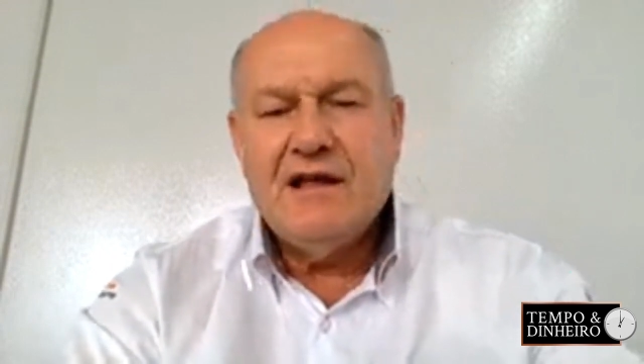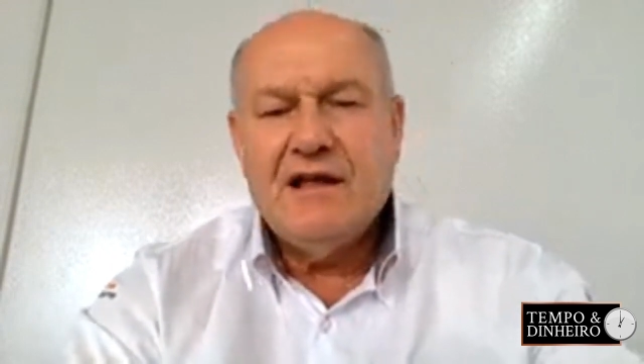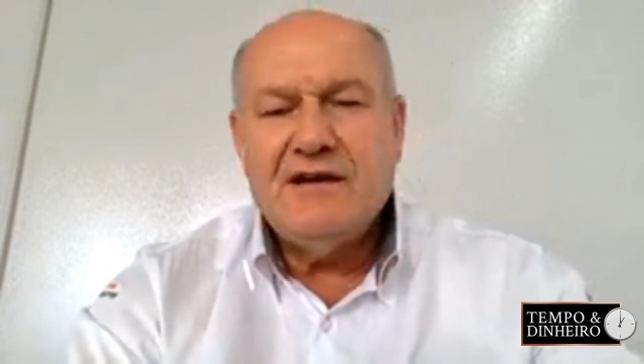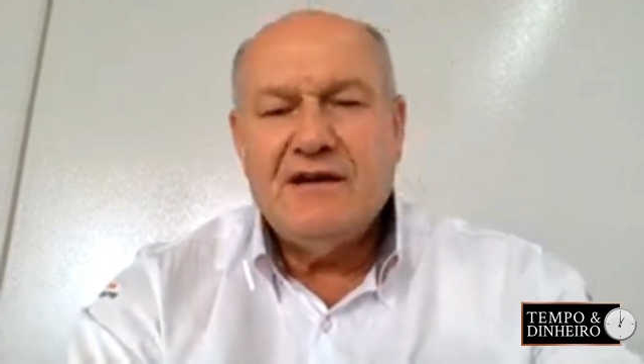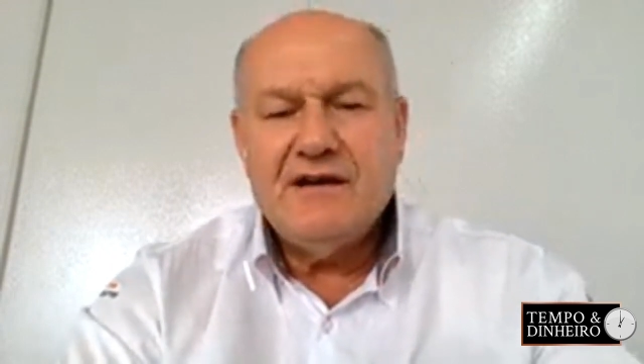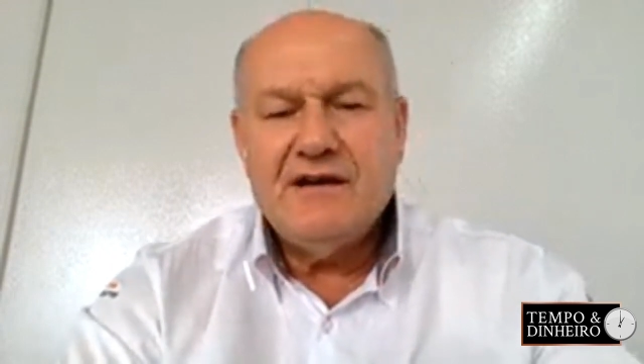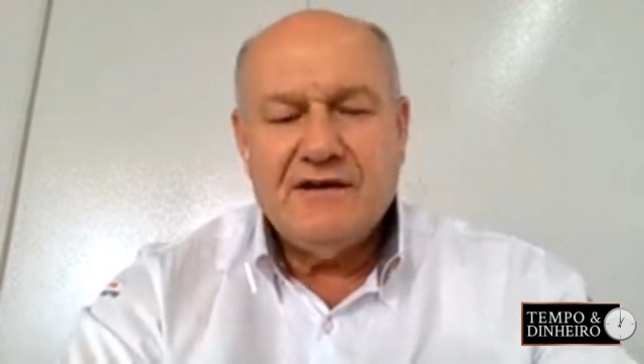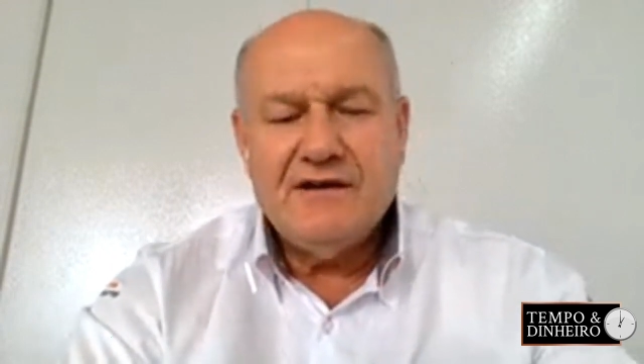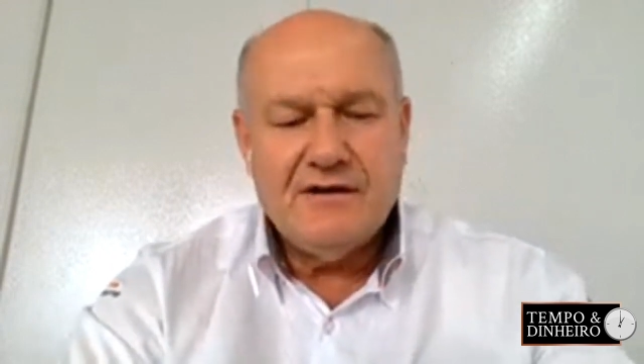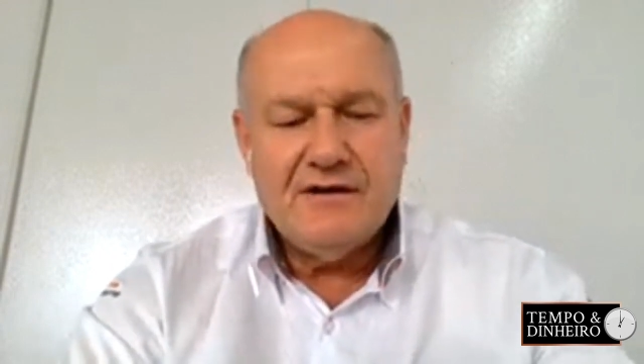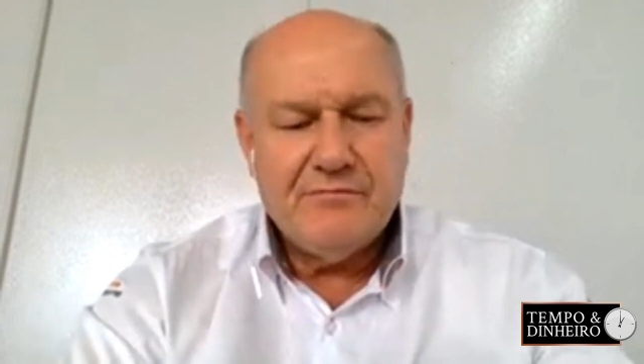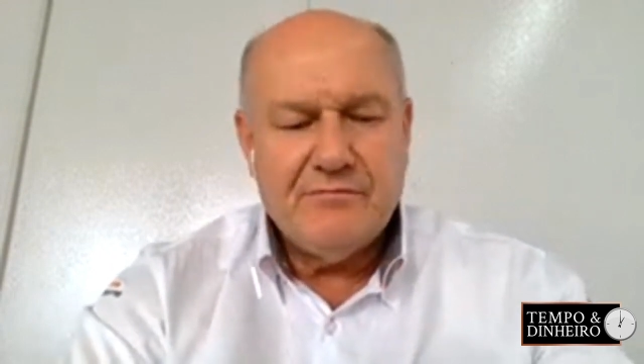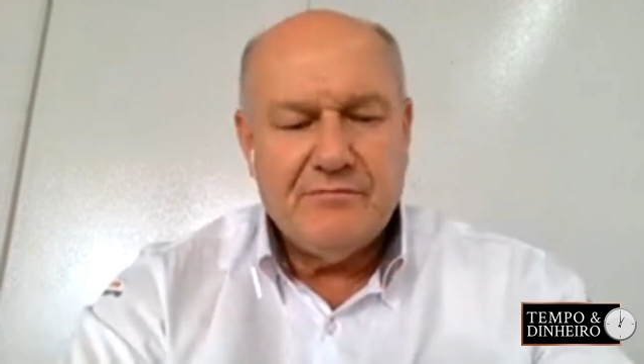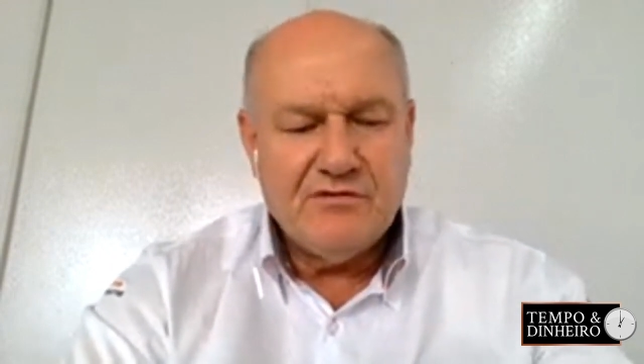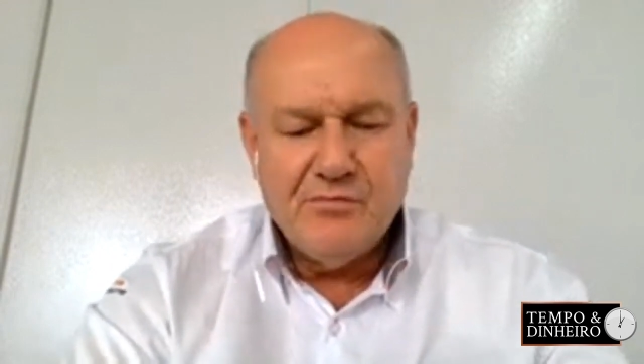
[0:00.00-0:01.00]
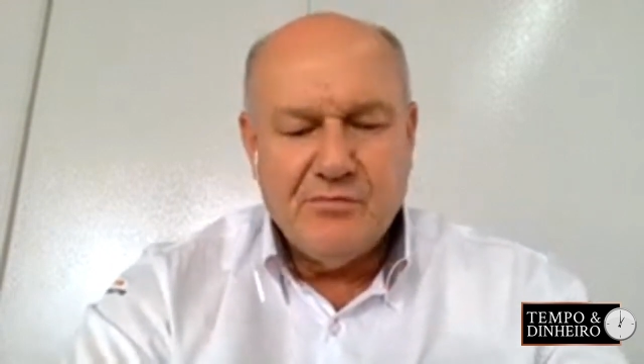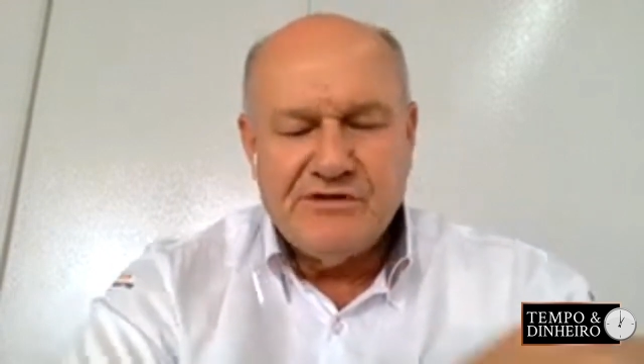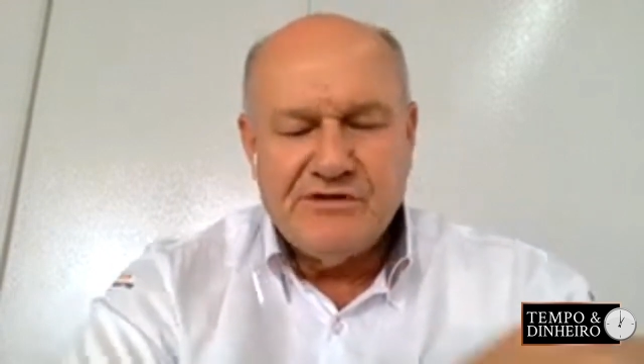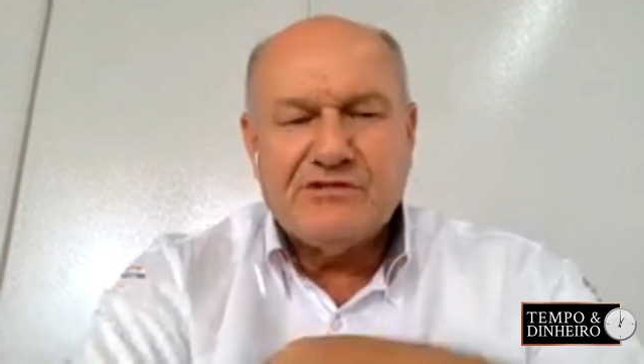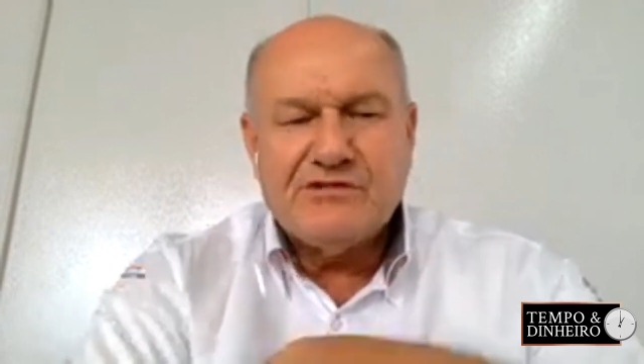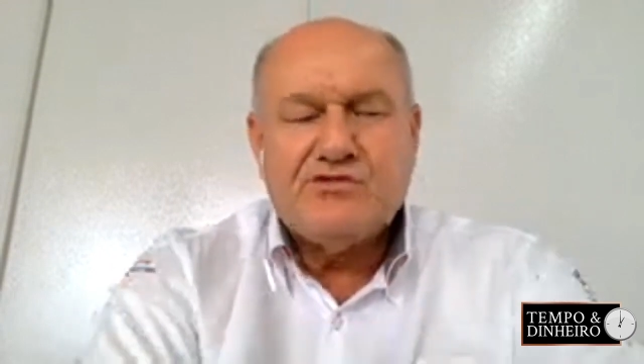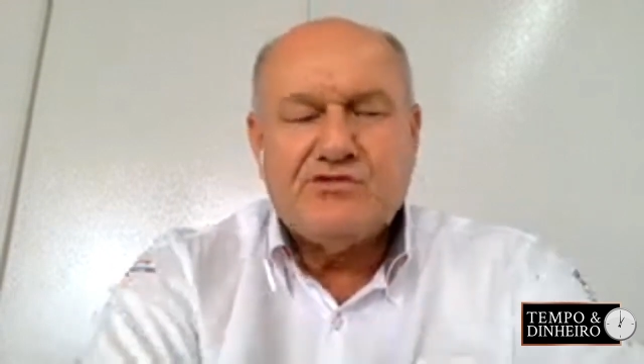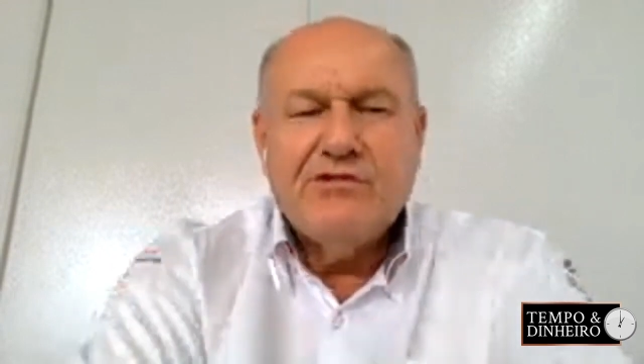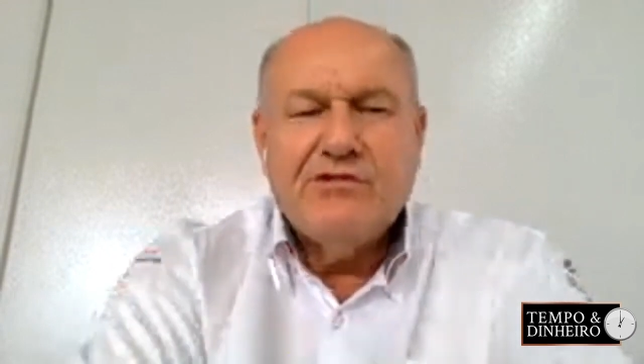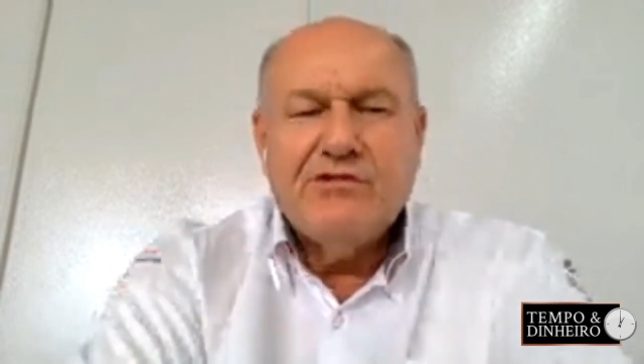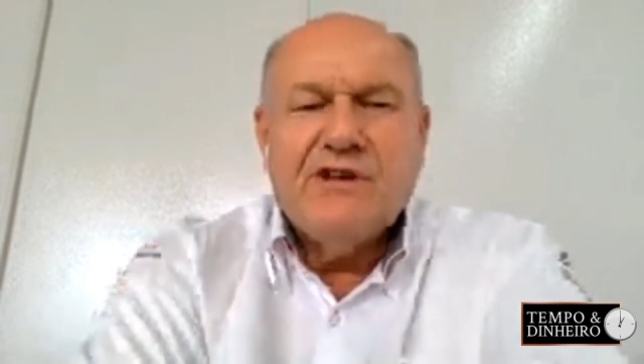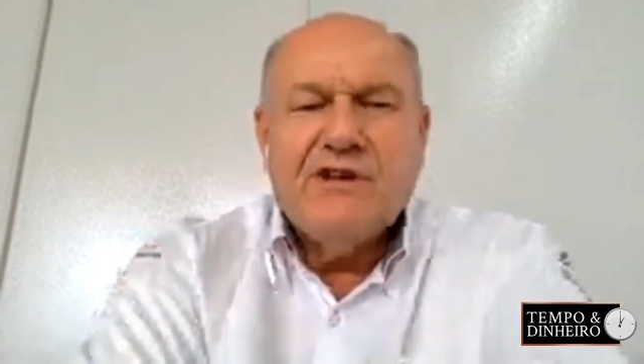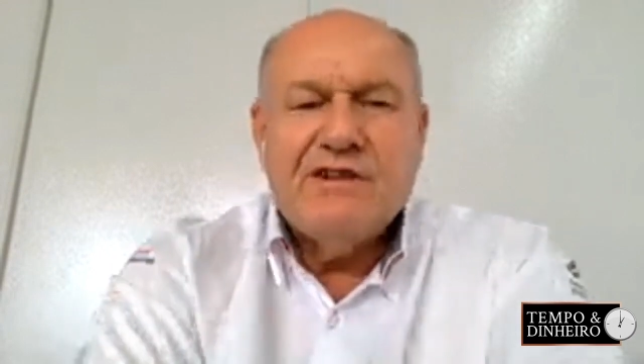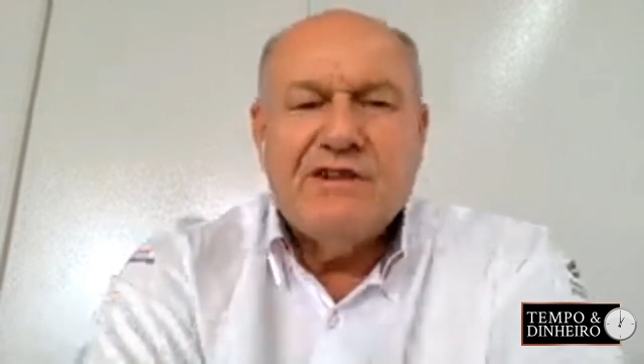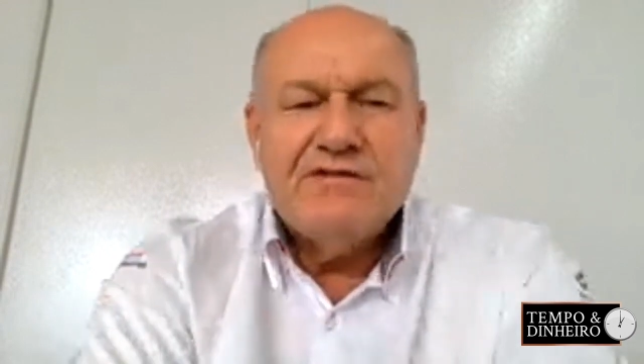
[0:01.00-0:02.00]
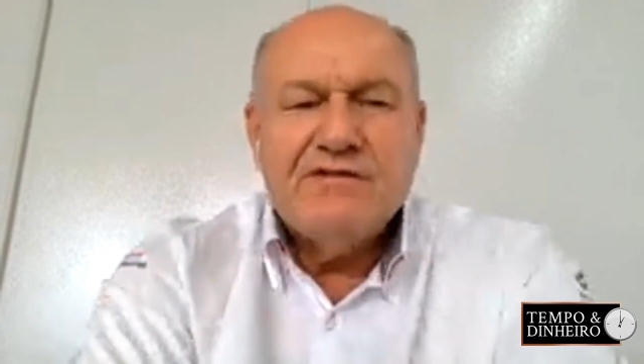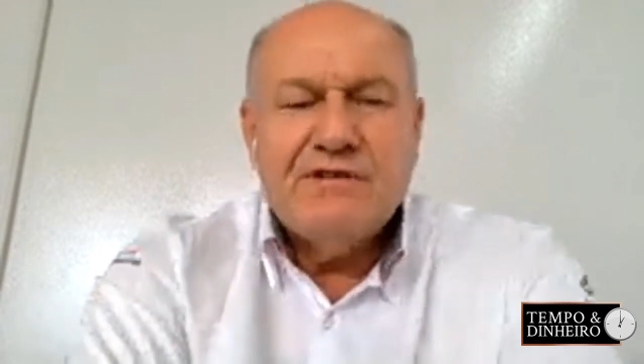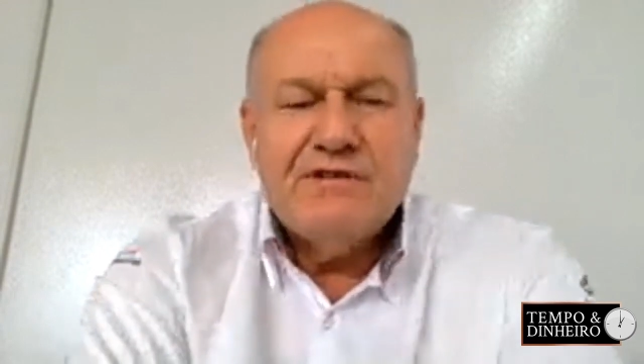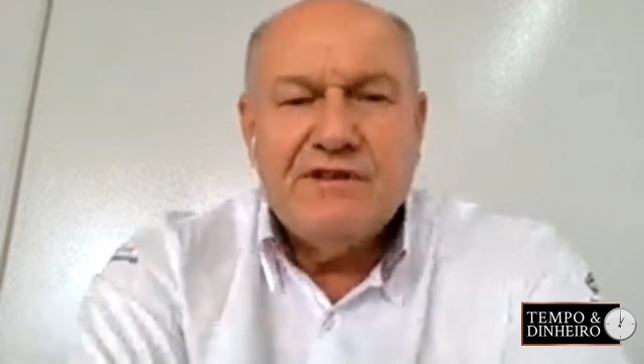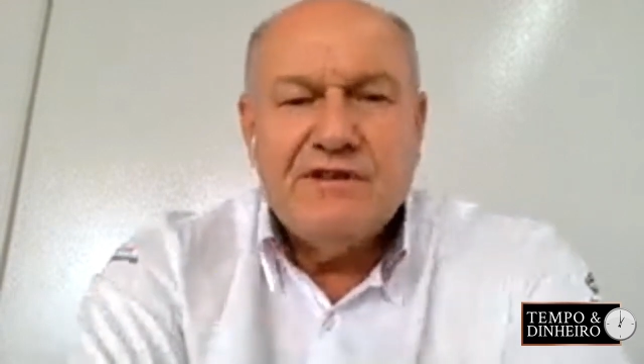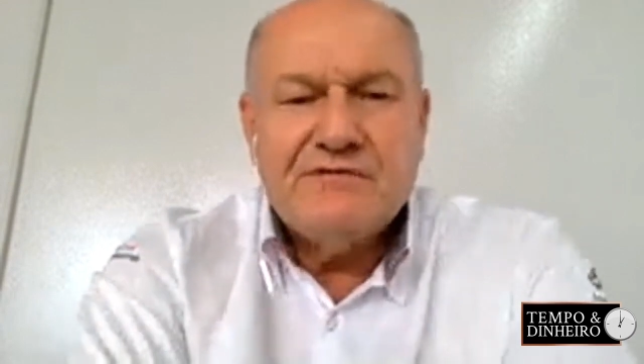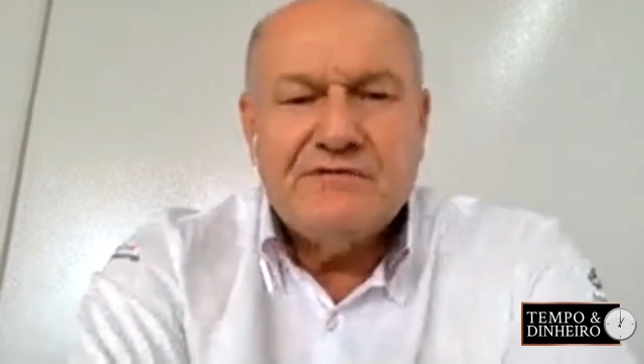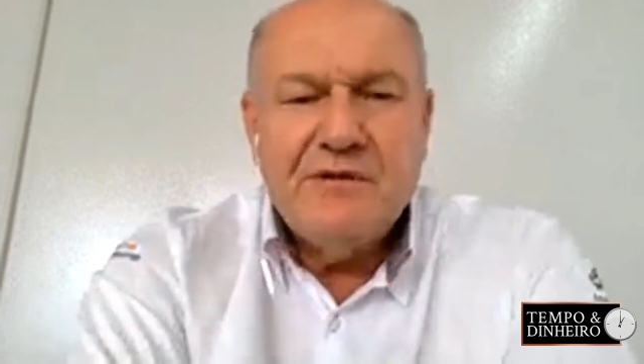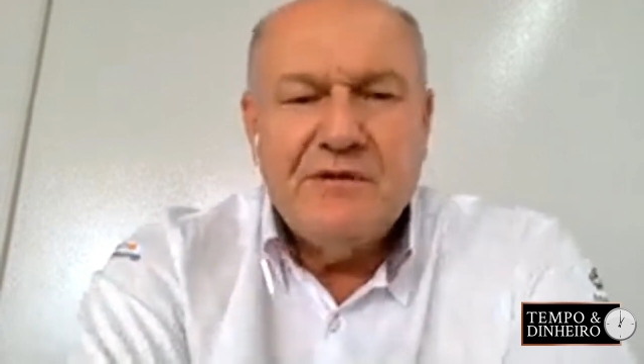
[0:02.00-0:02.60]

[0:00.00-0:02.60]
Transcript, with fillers: ela pegou muita chuva, né, João?